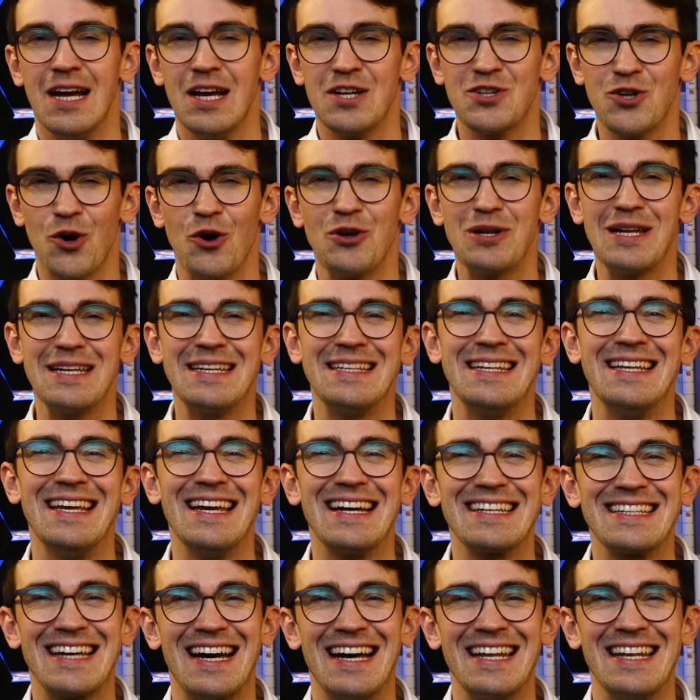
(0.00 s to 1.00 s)
Deutlich
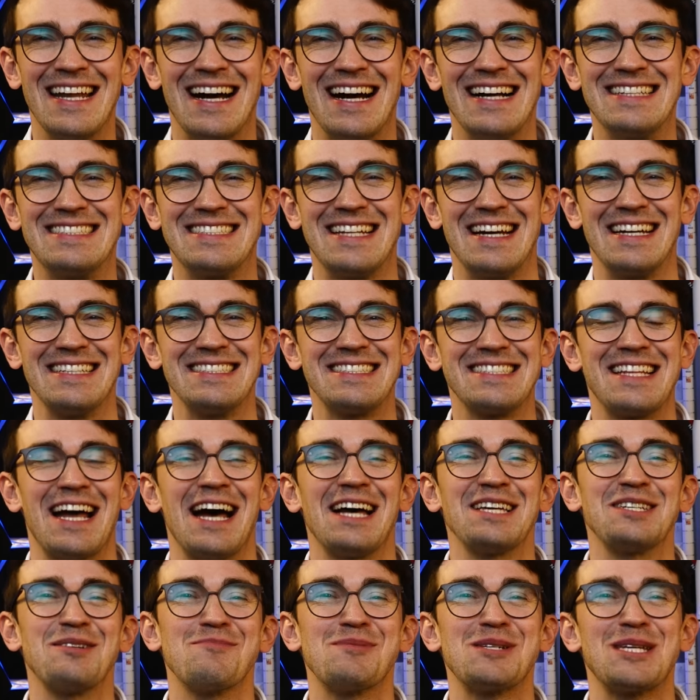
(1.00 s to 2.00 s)
näher dran als ein
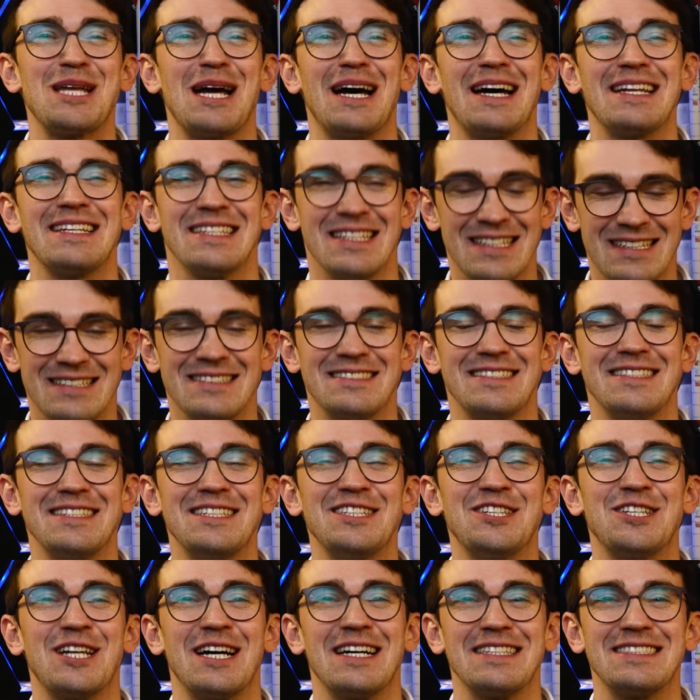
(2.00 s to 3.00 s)
Starship-Start sind
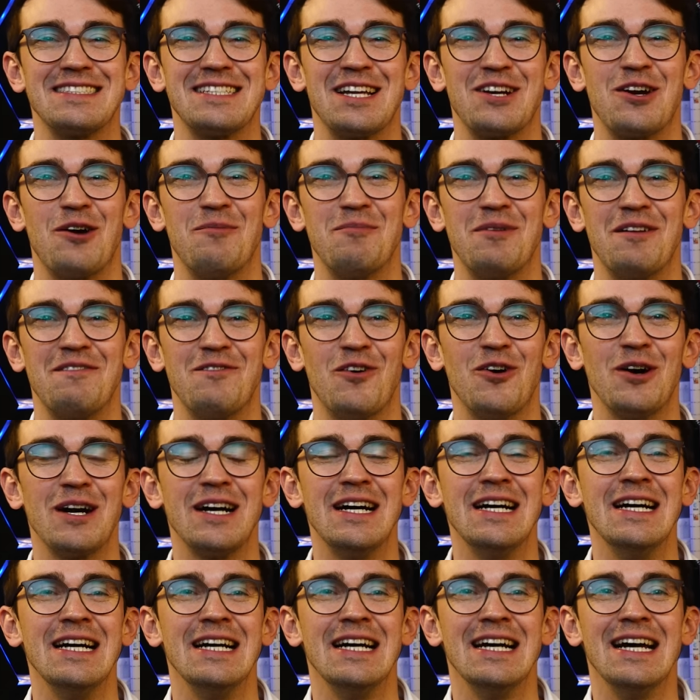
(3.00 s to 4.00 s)
die Starts der kommenden Woche.
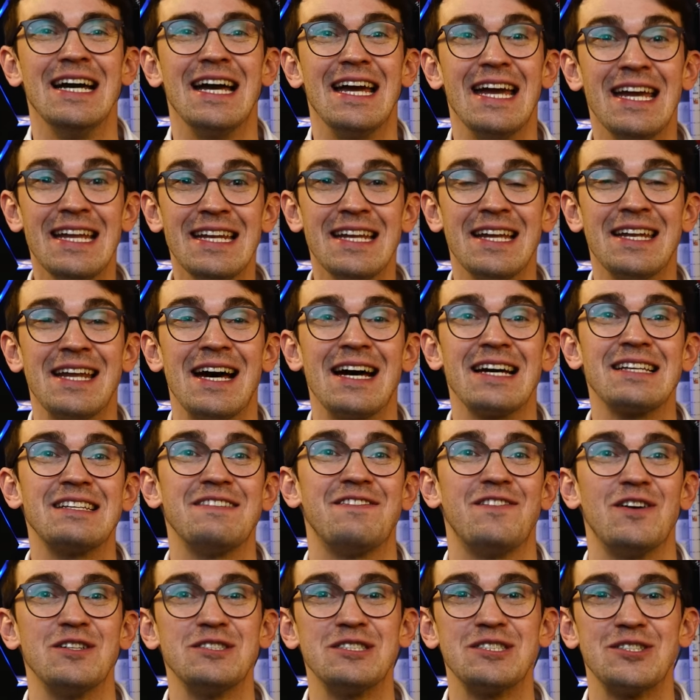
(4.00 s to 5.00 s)
In der Nacht
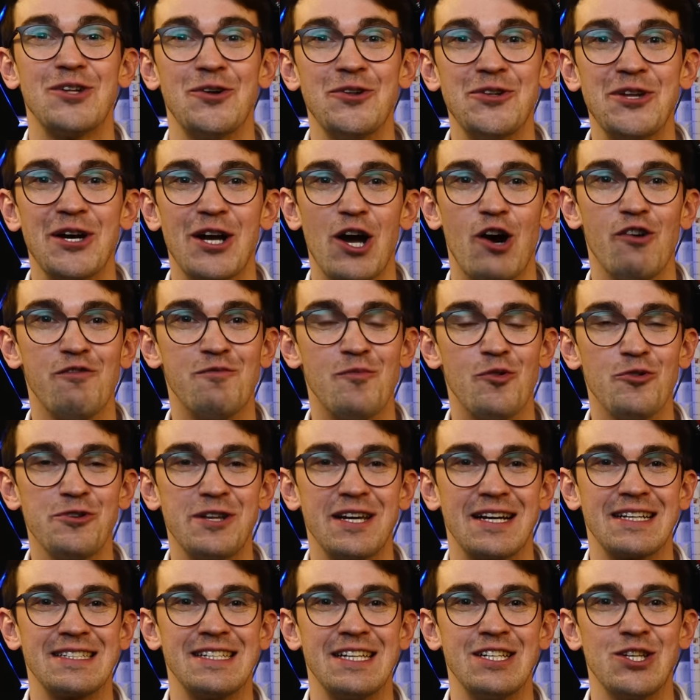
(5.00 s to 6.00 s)
von Sonntag auf
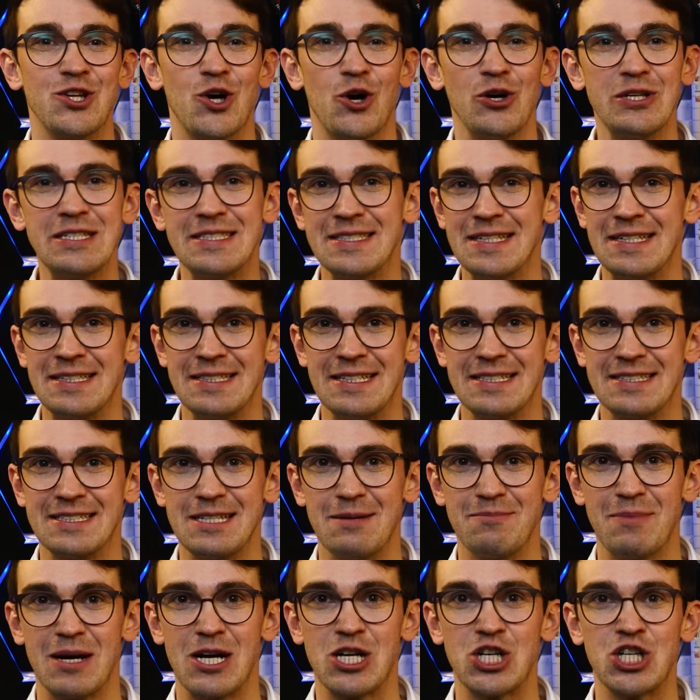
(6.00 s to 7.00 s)
Montag, den 19.
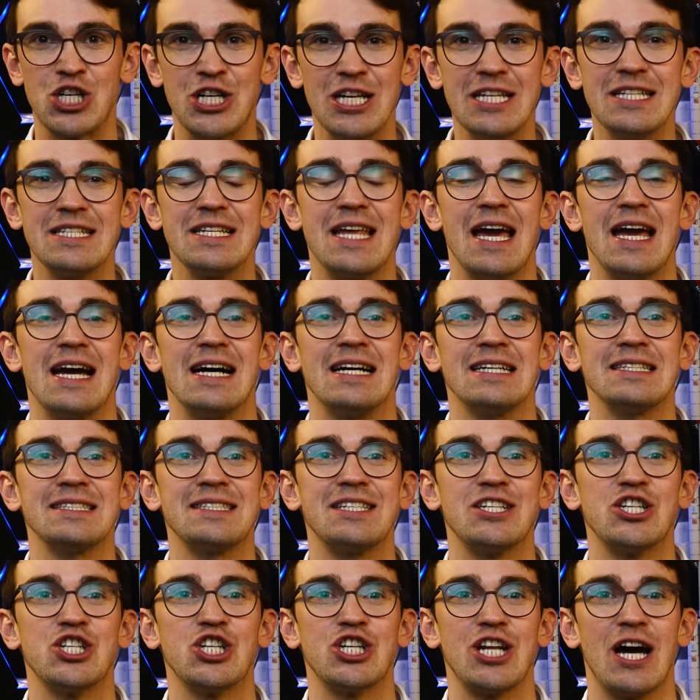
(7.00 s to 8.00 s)
Dezember, steht der
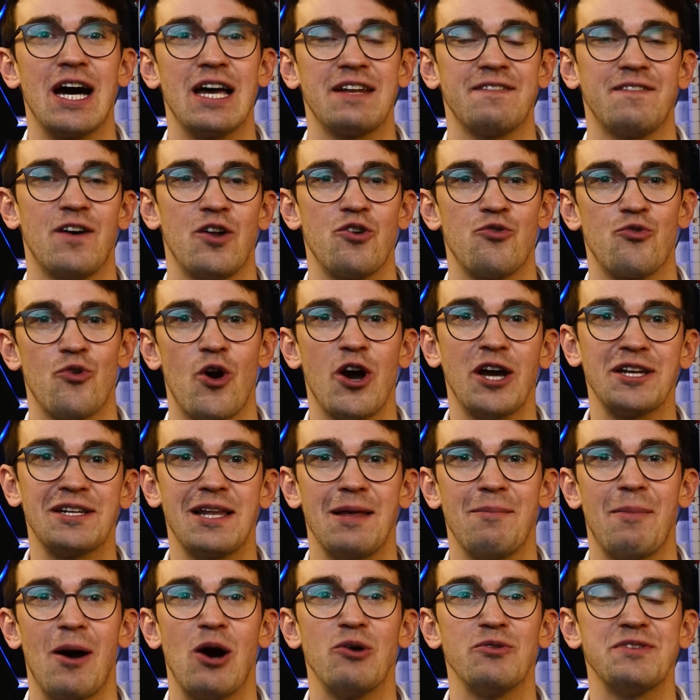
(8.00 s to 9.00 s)
erste Start von Rocket
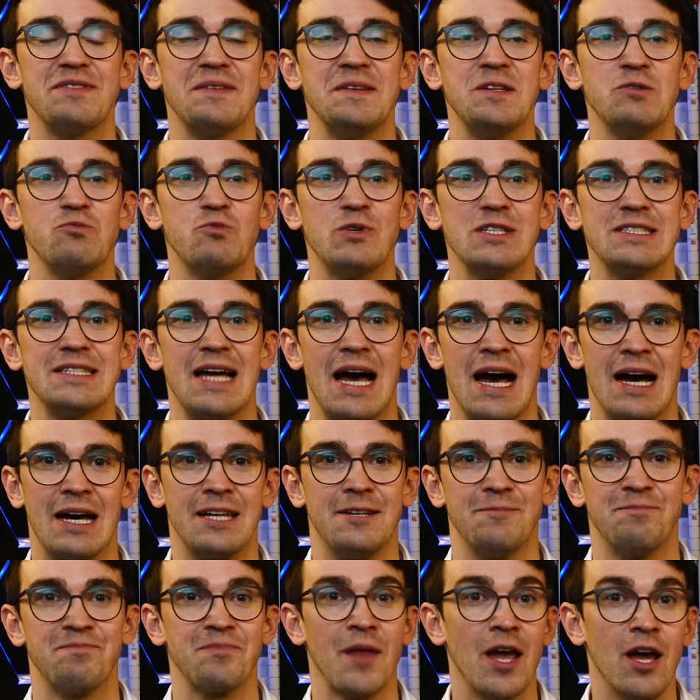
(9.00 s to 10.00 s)
Lab aus den USA
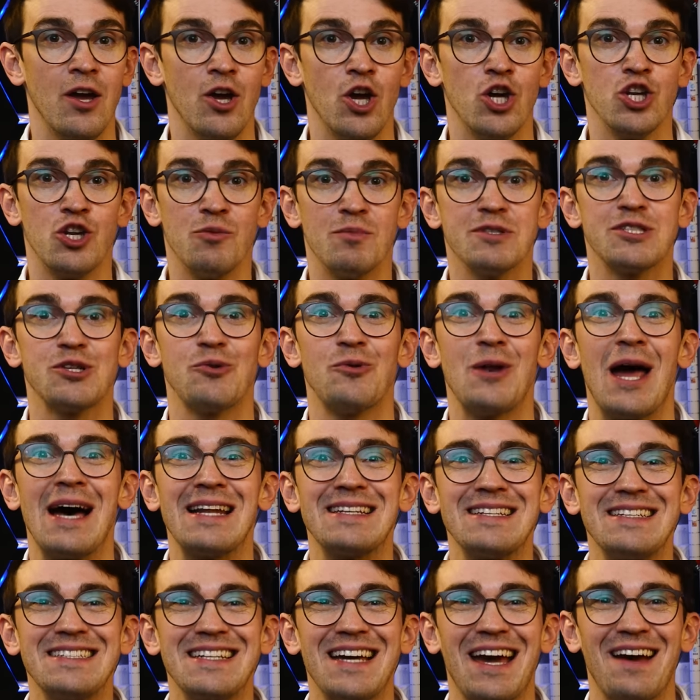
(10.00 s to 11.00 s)
an. Die Mission
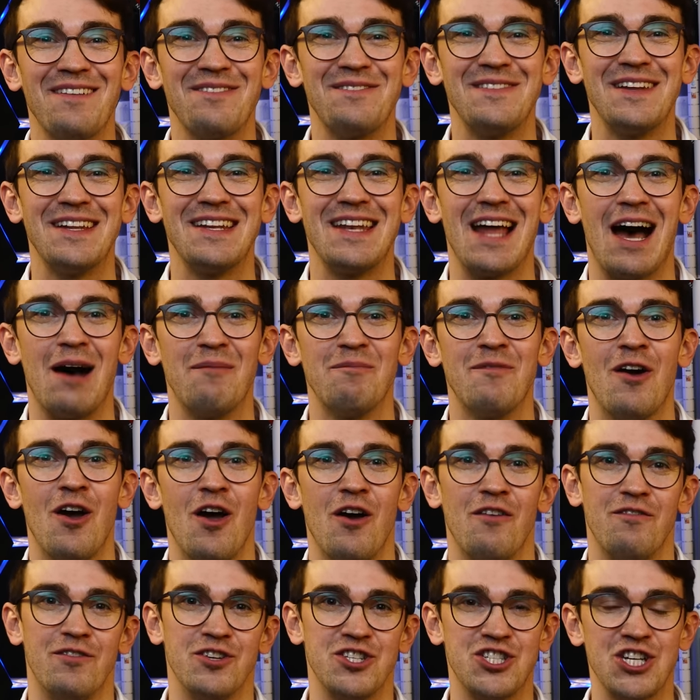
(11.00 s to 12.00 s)
hat den treffenden Namen
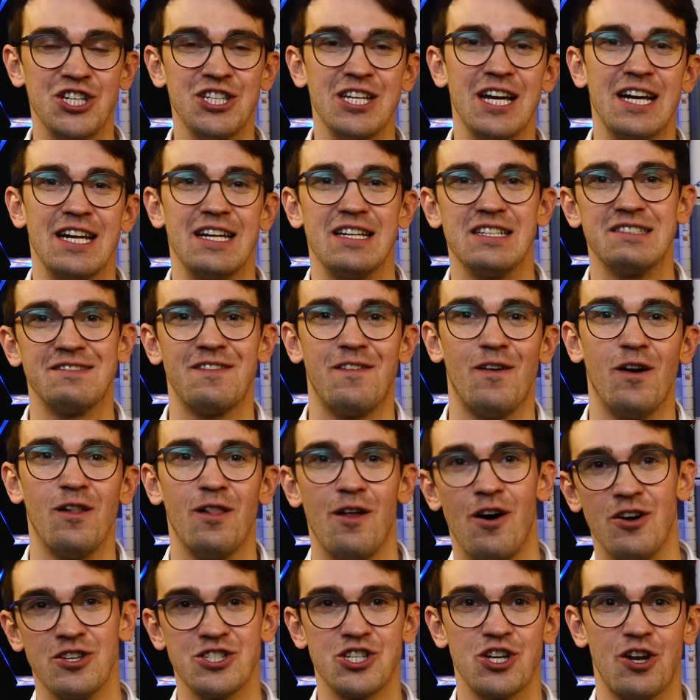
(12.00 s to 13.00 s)
Virginia is for
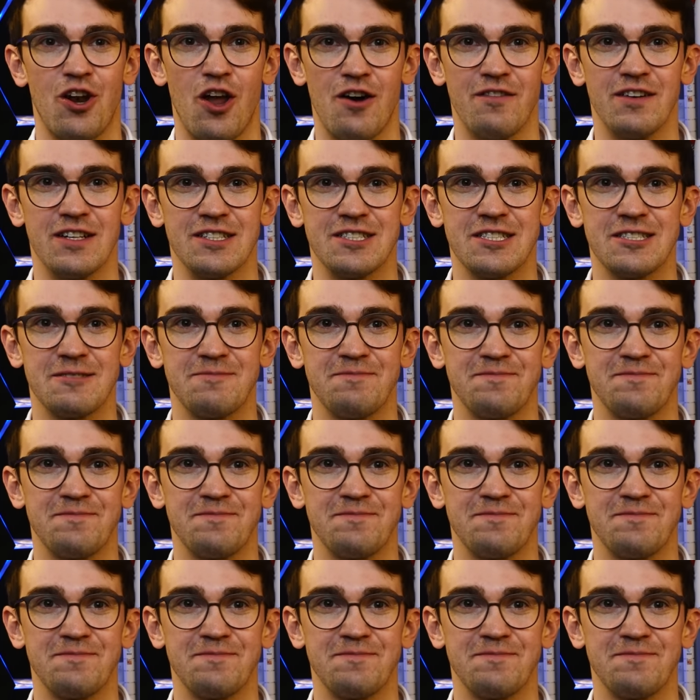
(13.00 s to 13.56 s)
Launch Lovers.